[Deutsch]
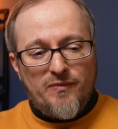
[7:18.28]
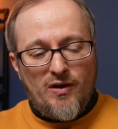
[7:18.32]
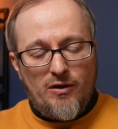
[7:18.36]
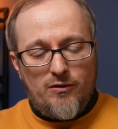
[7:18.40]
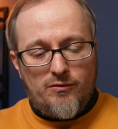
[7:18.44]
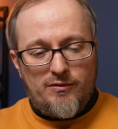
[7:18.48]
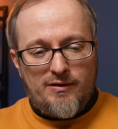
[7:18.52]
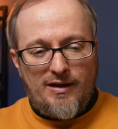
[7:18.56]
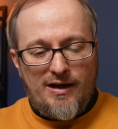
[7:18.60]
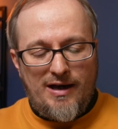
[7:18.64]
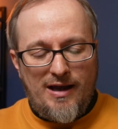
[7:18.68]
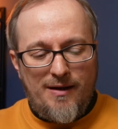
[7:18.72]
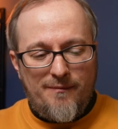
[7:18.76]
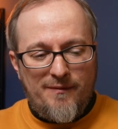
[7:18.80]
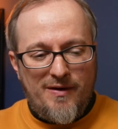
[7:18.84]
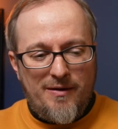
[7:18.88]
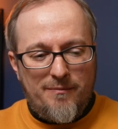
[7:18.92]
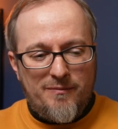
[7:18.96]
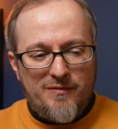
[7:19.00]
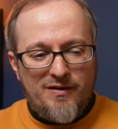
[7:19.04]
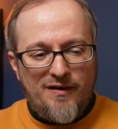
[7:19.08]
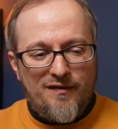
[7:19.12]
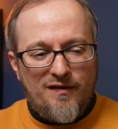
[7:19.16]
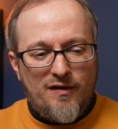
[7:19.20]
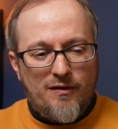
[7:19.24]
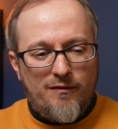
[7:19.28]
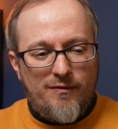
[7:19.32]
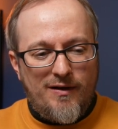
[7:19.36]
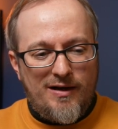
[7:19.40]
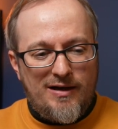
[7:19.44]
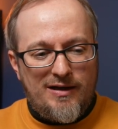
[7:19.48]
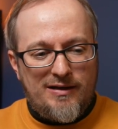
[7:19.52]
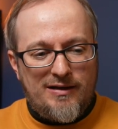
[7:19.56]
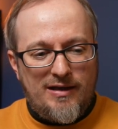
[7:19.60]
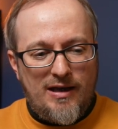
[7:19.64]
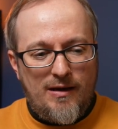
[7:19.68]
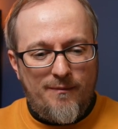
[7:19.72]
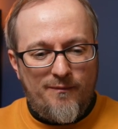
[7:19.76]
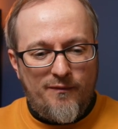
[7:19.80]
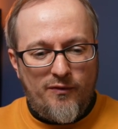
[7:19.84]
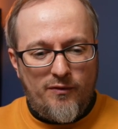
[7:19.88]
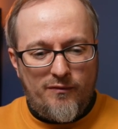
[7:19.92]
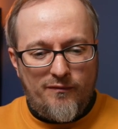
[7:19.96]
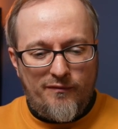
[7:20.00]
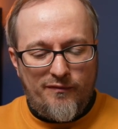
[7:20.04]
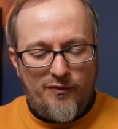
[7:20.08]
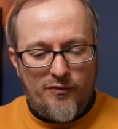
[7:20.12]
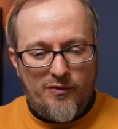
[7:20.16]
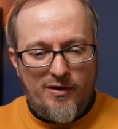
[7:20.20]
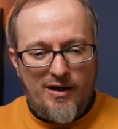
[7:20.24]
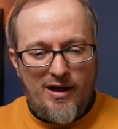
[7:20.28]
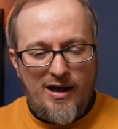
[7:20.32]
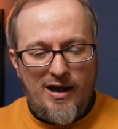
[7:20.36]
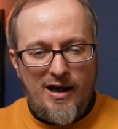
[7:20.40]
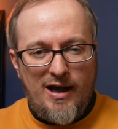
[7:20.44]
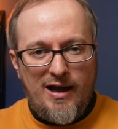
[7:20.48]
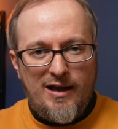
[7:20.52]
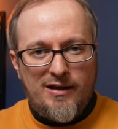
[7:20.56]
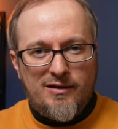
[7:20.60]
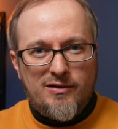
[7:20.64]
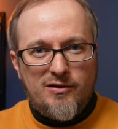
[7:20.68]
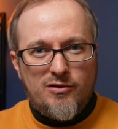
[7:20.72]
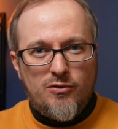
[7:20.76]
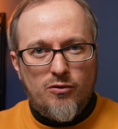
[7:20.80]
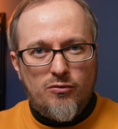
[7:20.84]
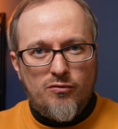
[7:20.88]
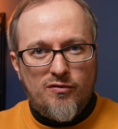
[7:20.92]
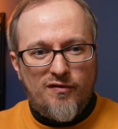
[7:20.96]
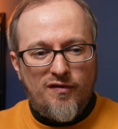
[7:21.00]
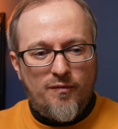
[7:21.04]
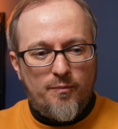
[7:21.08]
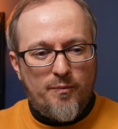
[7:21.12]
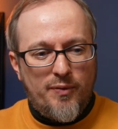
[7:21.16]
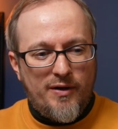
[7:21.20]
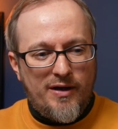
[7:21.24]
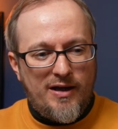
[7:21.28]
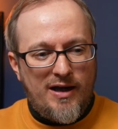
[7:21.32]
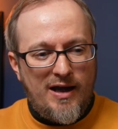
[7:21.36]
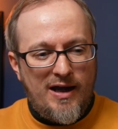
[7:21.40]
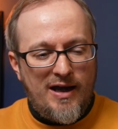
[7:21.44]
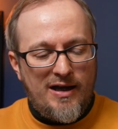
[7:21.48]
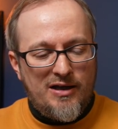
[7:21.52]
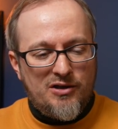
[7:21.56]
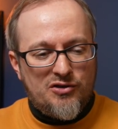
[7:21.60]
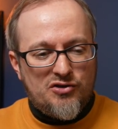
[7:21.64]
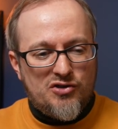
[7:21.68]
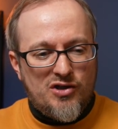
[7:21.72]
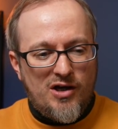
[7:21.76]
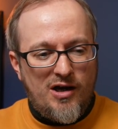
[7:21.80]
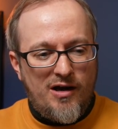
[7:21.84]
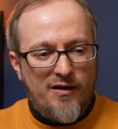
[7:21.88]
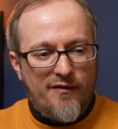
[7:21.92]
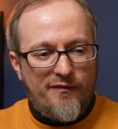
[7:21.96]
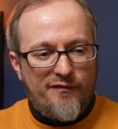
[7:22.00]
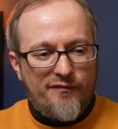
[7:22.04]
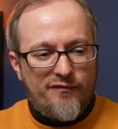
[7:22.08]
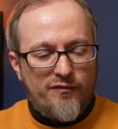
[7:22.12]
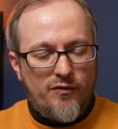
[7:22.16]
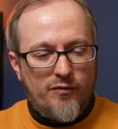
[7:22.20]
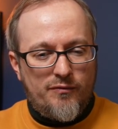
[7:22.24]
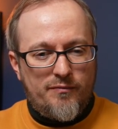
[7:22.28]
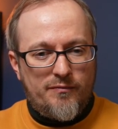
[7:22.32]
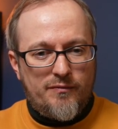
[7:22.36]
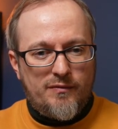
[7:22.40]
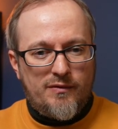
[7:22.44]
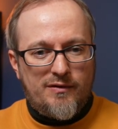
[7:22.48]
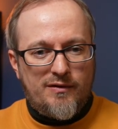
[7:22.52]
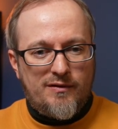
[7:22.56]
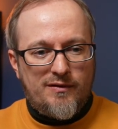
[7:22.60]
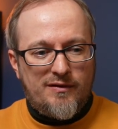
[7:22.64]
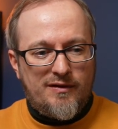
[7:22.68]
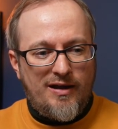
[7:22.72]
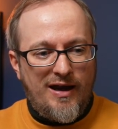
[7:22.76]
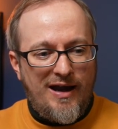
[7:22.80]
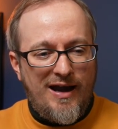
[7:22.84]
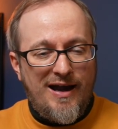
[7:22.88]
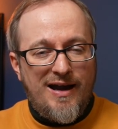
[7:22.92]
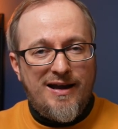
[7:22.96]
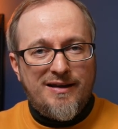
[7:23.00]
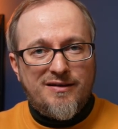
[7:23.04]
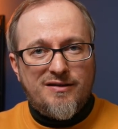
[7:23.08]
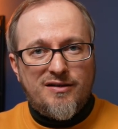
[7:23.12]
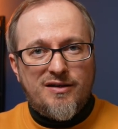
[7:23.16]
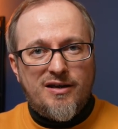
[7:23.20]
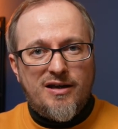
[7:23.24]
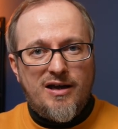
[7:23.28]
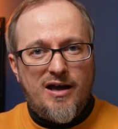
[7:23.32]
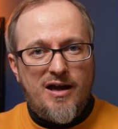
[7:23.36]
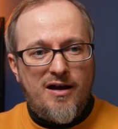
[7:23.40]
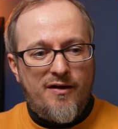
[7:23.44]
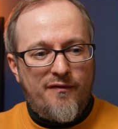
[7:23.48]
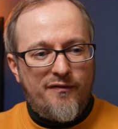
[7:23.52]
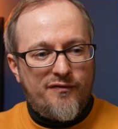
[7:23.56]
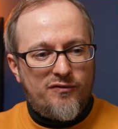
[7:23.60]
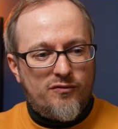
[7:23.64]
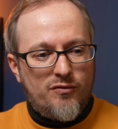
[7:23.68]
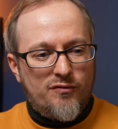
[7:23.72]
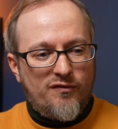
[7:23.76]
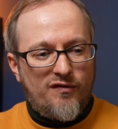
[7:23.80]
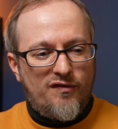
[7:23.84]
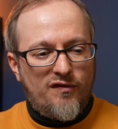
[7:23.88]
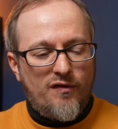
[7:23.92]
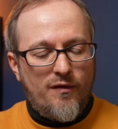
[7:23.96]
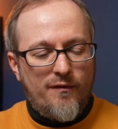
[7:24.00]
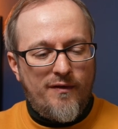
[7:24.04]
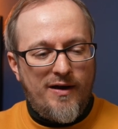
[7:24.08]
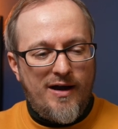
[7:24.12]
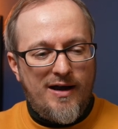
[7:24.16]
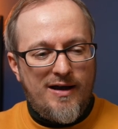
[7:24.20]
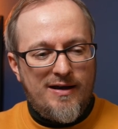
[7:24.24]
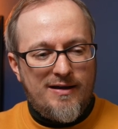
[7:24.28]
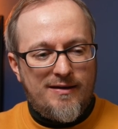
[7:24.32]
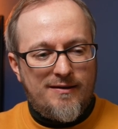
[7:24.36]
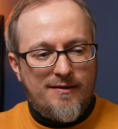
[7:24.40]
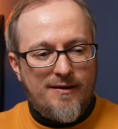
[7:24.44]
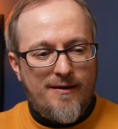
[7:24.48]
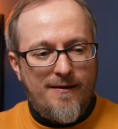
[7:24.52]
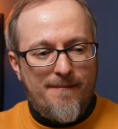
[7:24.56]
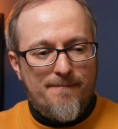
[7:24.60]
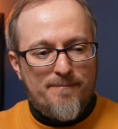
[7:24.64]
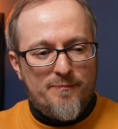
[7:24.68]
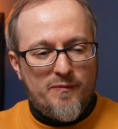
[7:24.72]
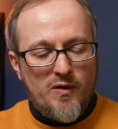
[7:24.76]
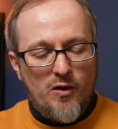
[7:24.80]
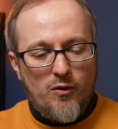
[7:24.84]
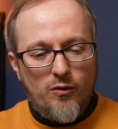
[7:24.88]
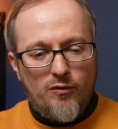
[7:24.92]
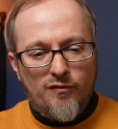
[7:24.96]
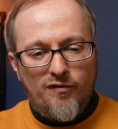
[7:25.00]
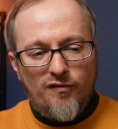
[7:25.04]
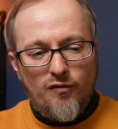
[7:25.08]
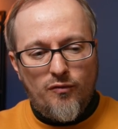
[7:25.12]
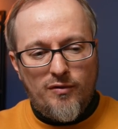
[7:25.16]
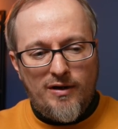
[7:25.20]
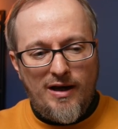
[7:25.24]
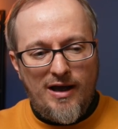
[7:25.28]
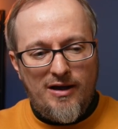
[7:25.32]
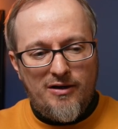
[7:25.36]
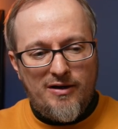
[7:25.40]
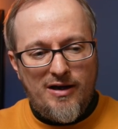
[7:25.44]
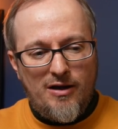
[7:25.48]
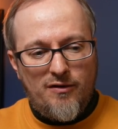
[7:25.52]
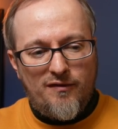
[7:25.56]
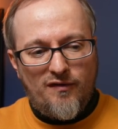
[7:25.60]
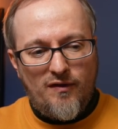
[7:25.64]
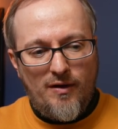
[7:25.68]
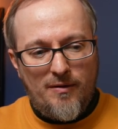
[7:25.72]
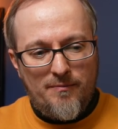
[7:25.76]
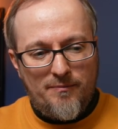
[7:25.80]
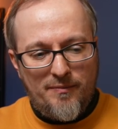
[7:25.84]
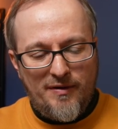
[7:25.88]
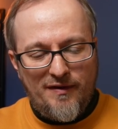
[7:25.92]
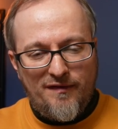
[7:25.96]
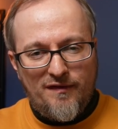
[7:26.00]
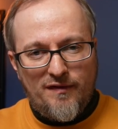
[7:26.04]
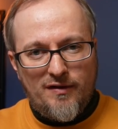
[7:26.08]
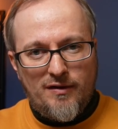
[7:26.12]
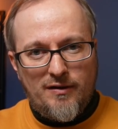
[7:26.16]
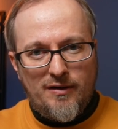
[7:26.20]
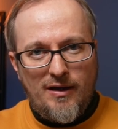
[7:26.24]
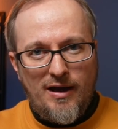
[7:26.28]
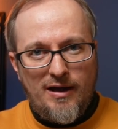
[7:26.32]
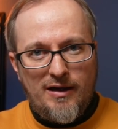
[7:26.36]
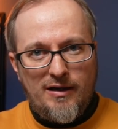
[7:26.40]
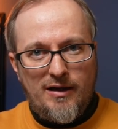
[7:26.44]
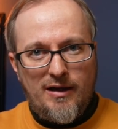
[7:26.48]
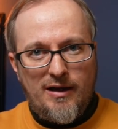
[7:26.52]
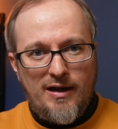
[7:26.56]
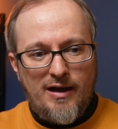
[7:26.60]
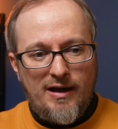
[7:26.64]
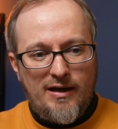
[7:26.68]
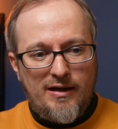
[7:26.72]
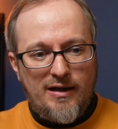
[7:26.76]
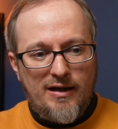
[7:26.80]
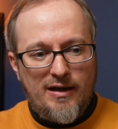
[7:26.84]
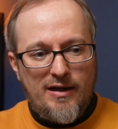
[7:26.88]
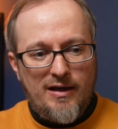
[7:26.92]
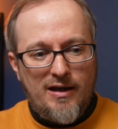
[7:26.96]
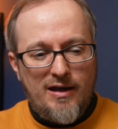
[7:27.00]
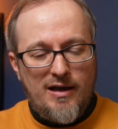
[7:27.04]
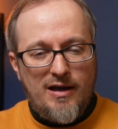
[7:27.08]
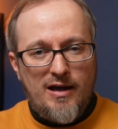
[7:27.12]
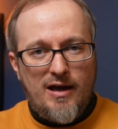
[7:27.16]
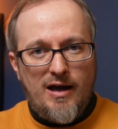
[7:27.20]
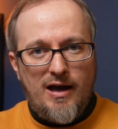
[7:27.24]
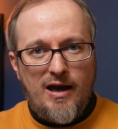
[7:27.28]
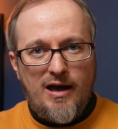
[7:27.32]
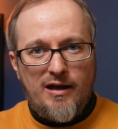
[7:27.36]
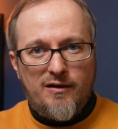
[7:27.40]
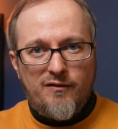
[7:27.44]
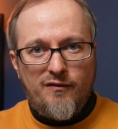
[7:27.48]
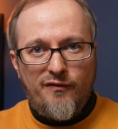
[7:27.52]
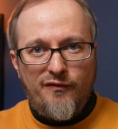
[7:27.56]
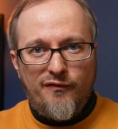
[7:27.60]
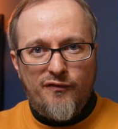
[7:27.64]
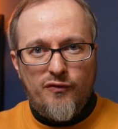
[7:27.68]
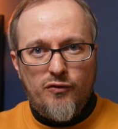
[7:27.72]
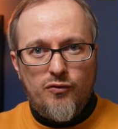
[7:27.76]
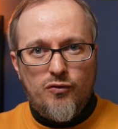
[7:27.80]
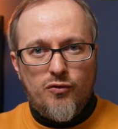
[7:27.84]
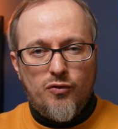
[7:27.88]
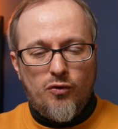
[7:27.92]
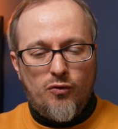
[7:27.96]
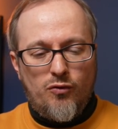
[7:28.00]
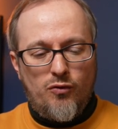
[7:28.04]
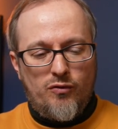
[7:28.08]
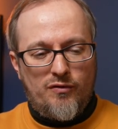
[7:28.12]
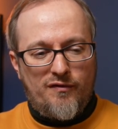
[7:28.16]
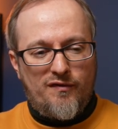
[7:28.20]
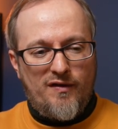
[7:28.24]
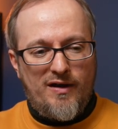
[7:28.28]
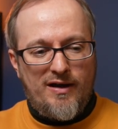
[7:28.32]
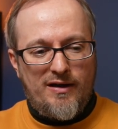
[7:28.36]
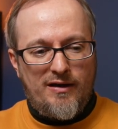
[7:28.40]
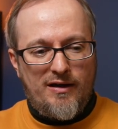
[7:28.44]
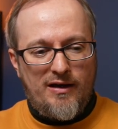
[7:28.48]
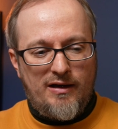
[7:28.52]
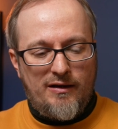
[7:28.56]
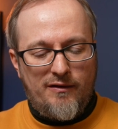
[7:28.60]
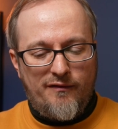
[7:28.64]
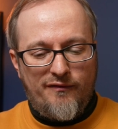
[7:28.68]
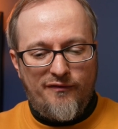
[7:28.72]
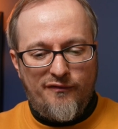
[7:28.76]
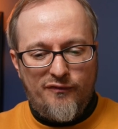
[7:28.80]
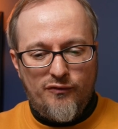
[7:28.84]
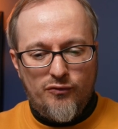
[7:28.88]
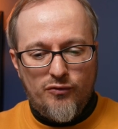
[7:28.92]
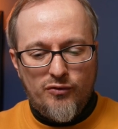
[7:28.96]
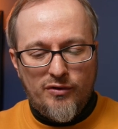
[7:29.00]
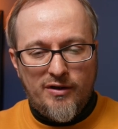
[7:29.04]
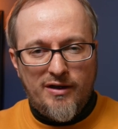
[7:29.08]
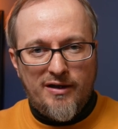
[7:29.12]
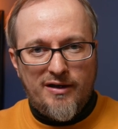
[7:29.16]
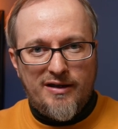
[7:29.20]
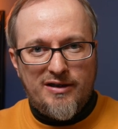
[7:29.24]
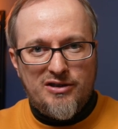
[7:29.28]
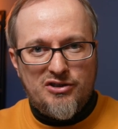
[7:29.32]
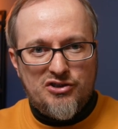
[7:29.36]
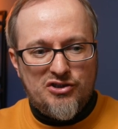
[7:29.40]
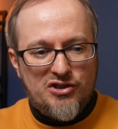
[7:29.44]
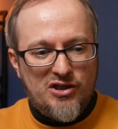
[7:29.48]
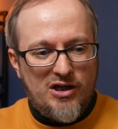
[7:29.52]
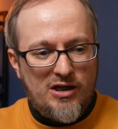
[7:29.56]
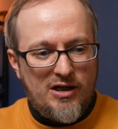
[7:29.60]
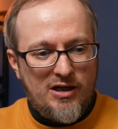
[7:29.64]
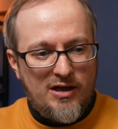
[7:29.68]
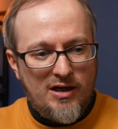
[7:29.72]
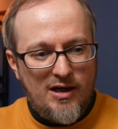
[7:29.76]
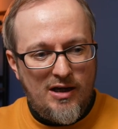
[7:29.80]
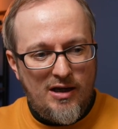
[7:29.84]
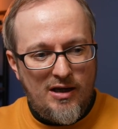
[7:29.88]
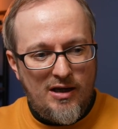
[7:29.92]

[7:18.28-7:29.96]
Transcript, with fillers: Und dann haben wir eben diese Qualität von, von Handlungsbereitschaft, von Tatkraft und so weiter und zugleich auch so ein bisschen eine, eine Anführung, so eine, eine führerische